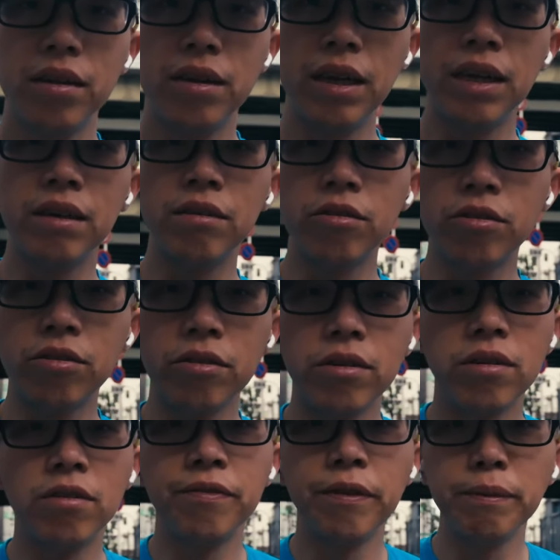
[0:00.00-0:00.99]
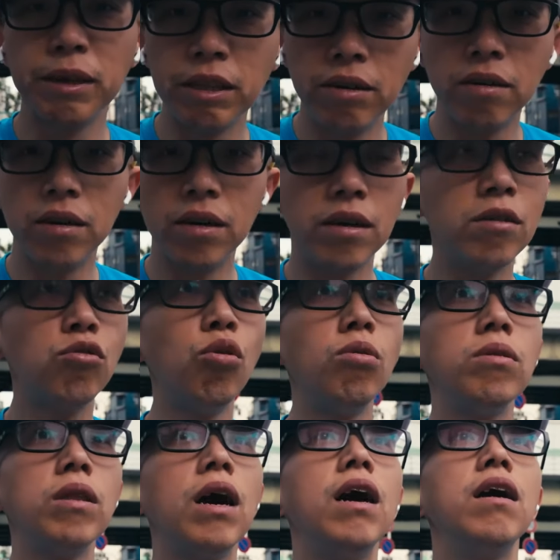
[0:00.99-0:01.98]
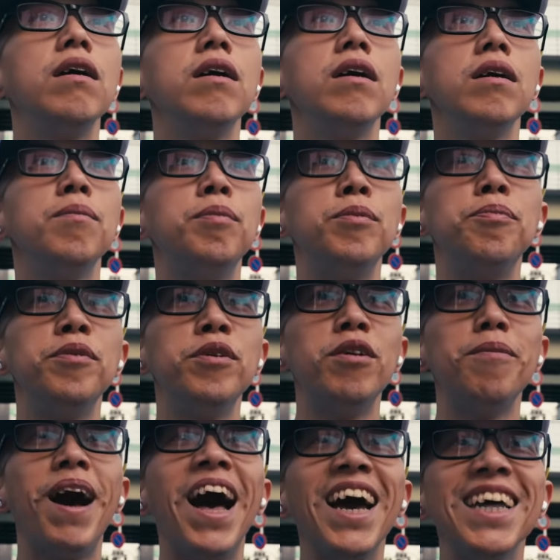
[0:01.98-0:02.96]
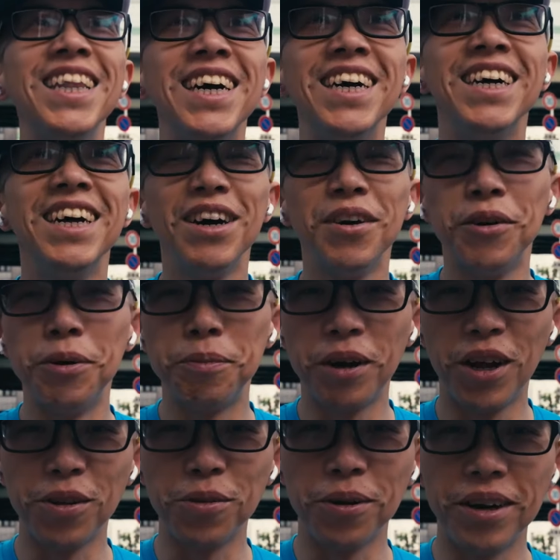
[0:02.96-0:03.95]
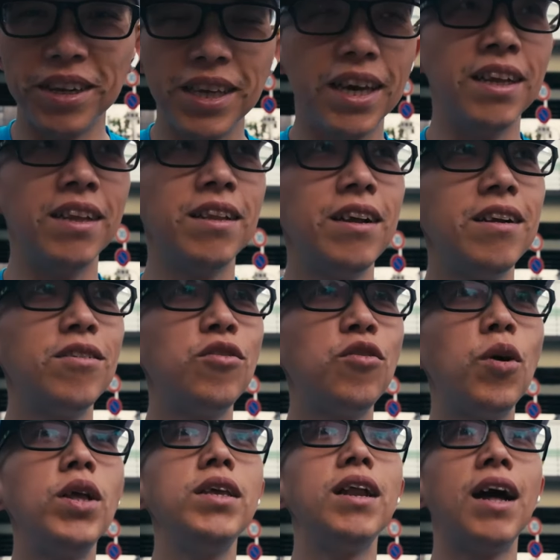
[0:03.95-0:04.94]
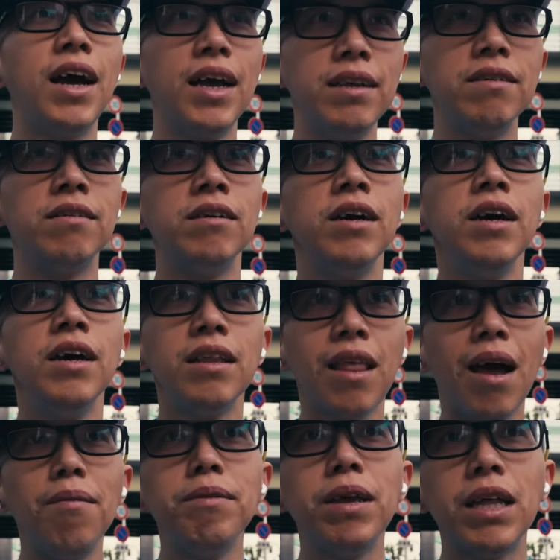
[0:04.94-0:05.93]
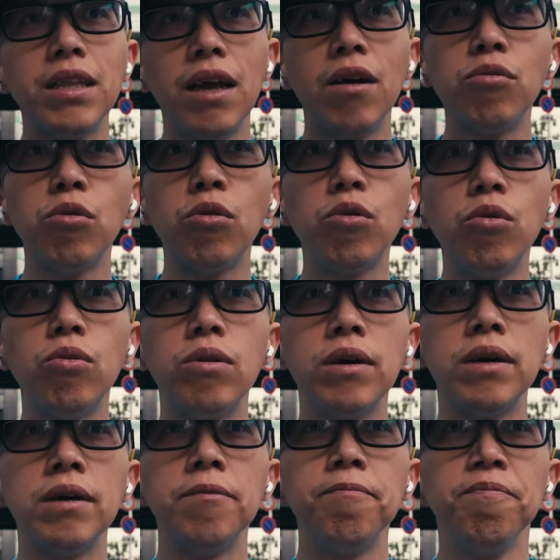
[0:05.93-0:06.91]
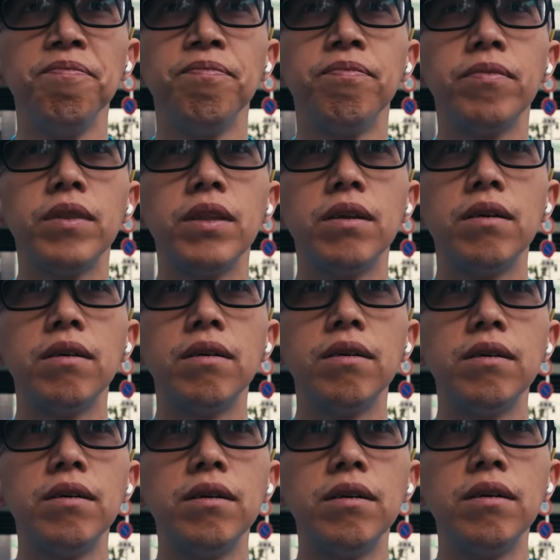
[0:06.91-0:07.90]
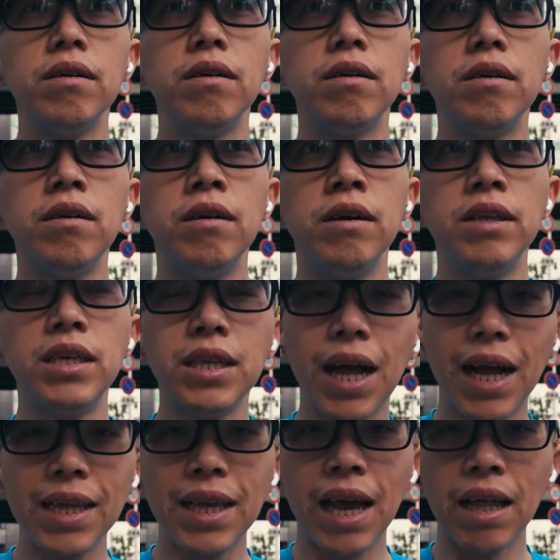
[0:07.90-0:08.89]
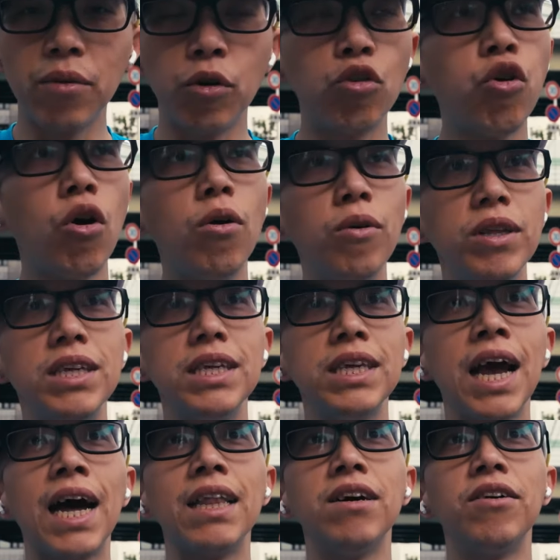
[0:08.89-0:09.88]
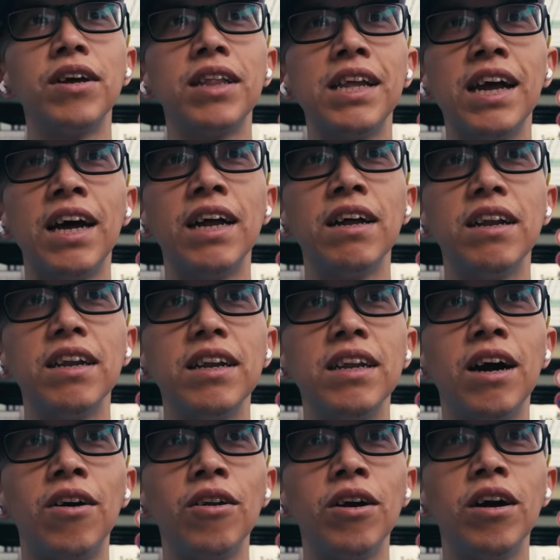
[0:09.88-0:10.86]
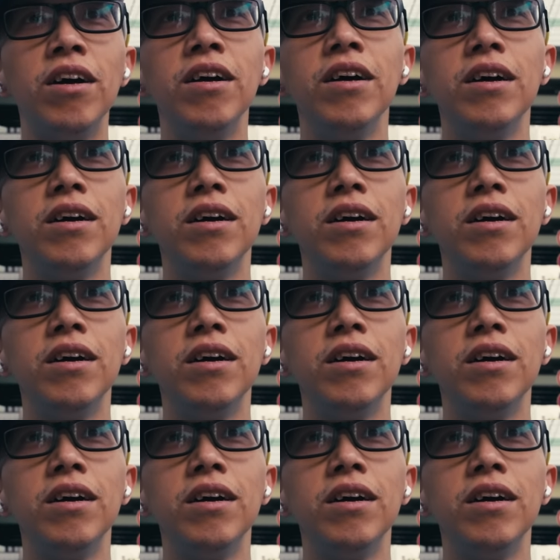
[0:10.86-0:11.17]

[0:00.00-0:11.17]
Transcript: 这个是菲比特送的，不不是买的，我也不知道多少钱。但是穿起来还行。他们家的压缩裤呢，和其他家的我穿过几家的，我给大家聊聊。